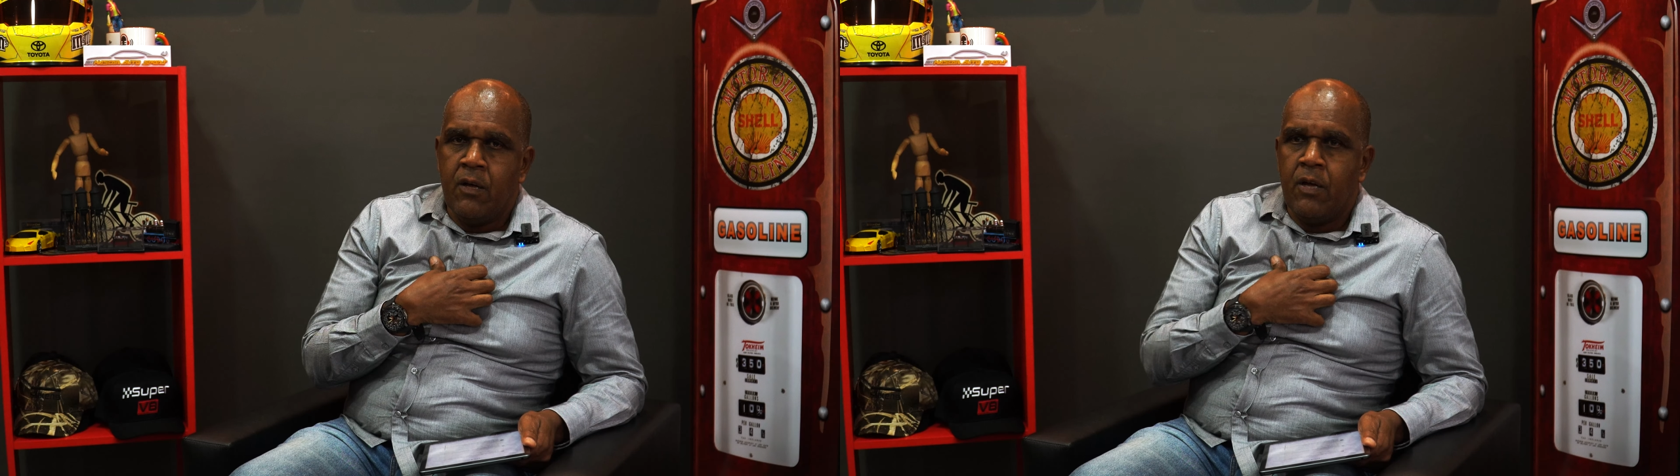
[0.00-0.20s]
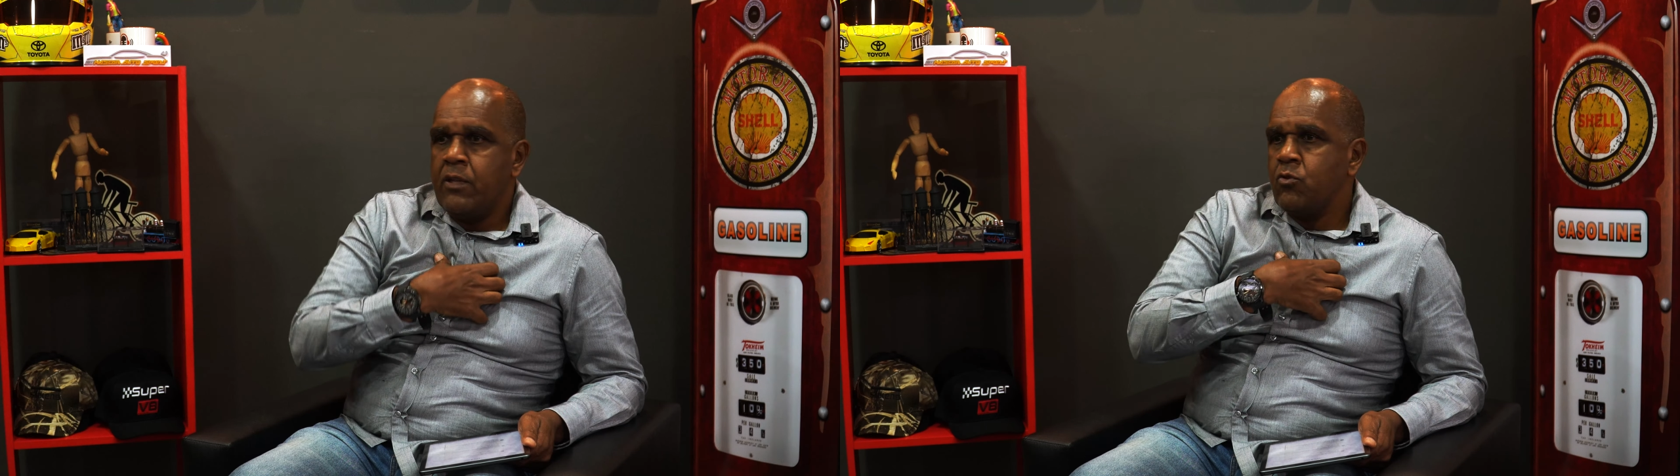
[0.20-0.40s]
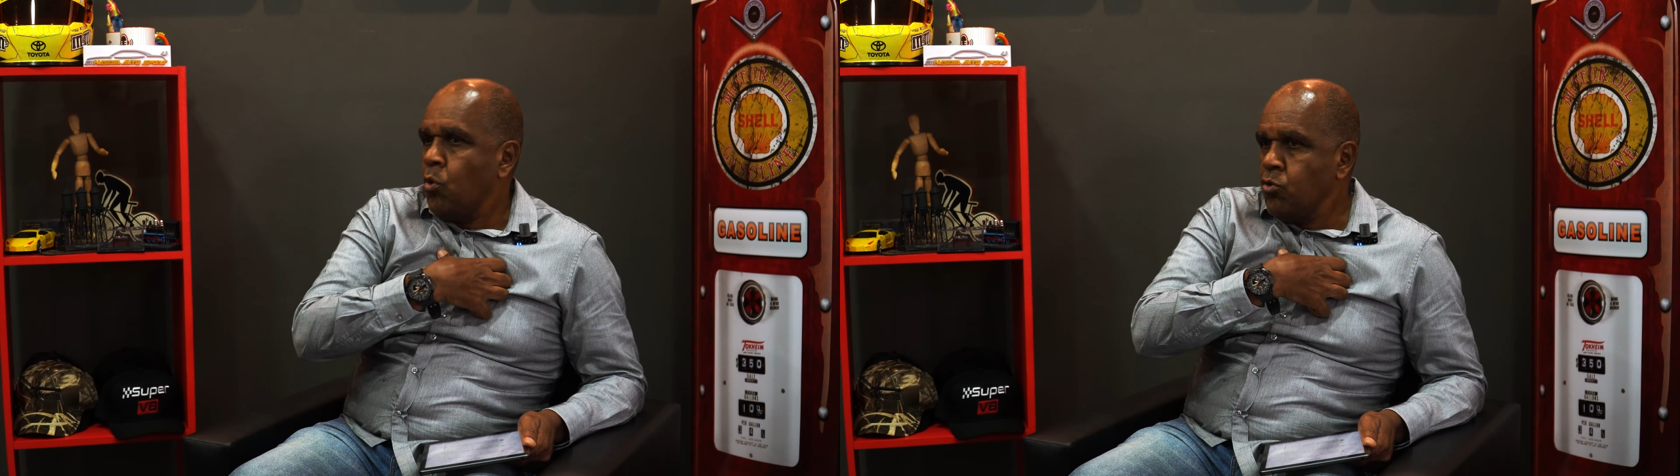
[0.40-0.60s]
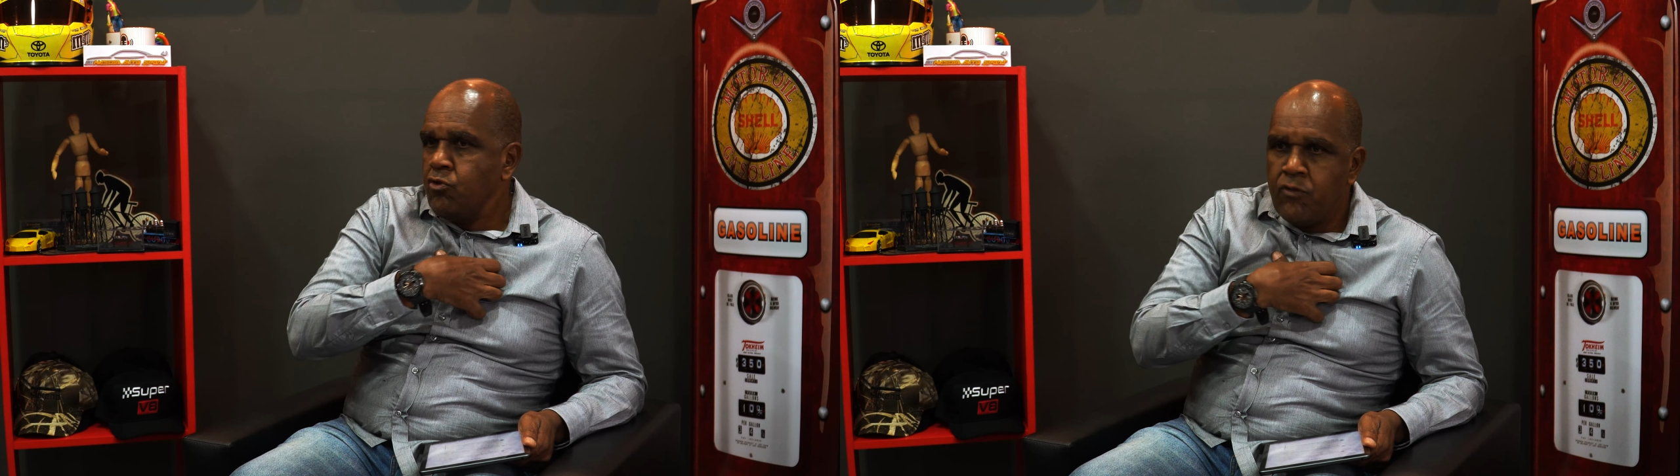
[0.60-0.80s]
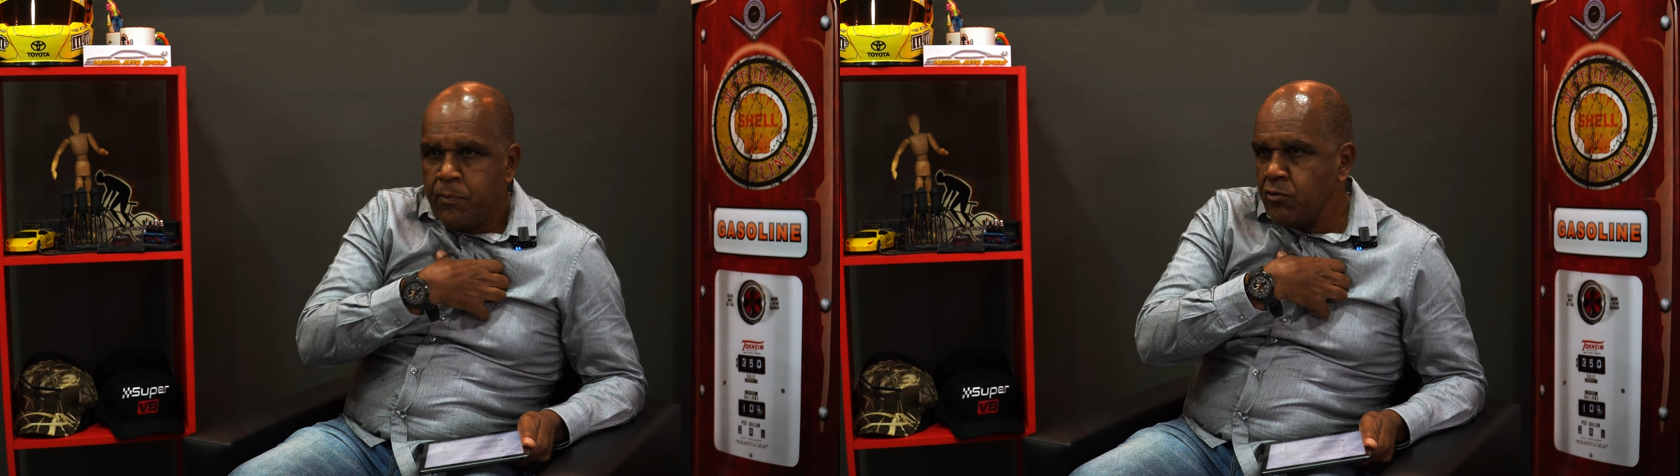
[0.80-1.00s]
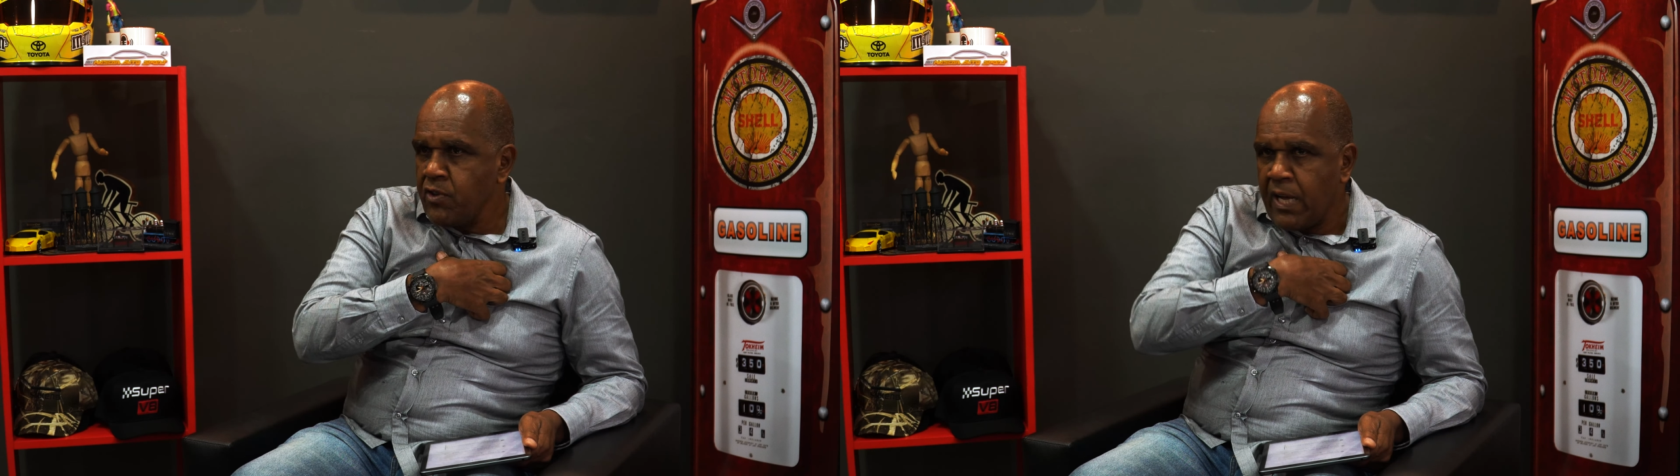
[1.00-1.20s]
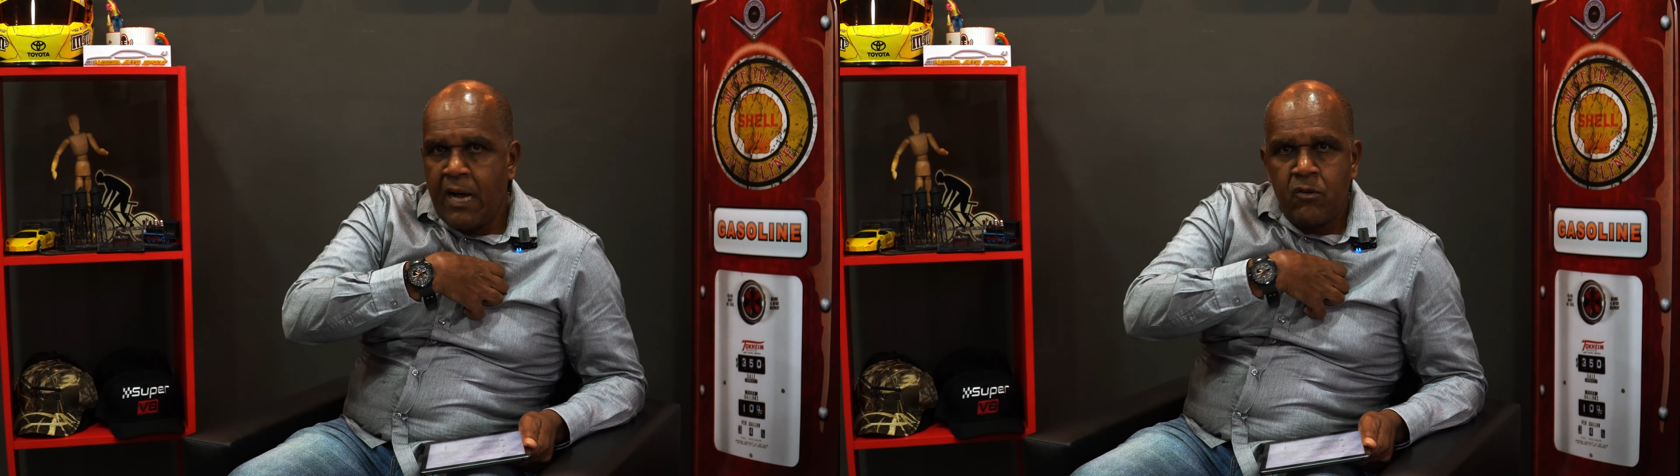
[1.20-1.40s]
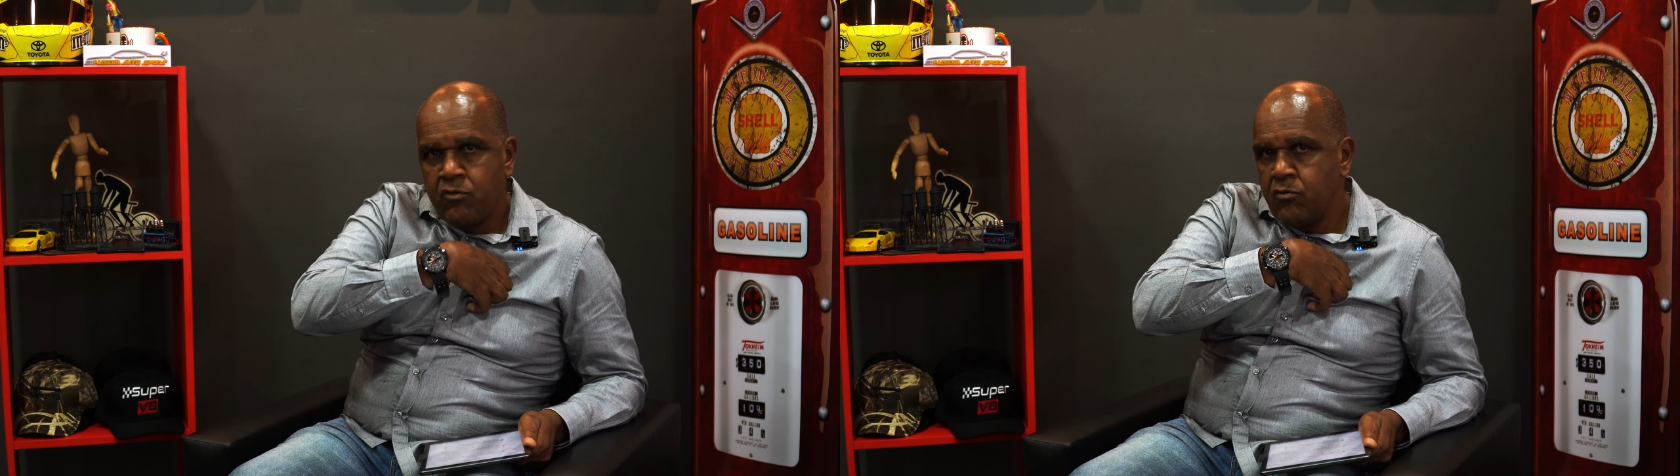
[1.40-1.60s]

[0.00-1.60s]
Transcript: É, todos os meus carros,